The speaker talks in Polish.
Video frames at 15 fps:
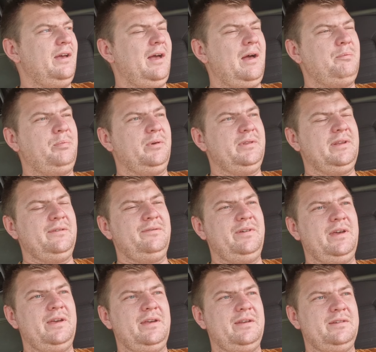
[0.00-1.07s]
a potem
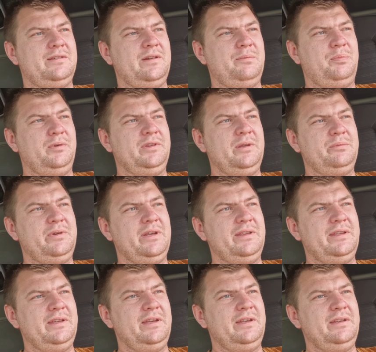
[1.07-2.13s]
wiesz, a potem
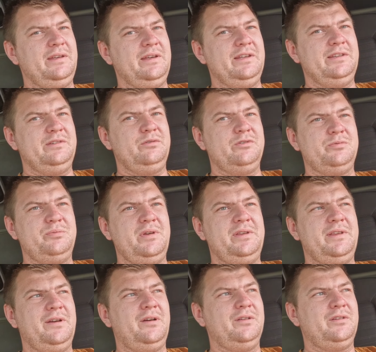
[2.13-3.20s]
kiedy jest już mniej
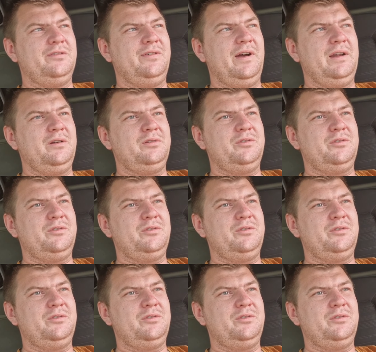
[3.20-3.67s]
tego towaru,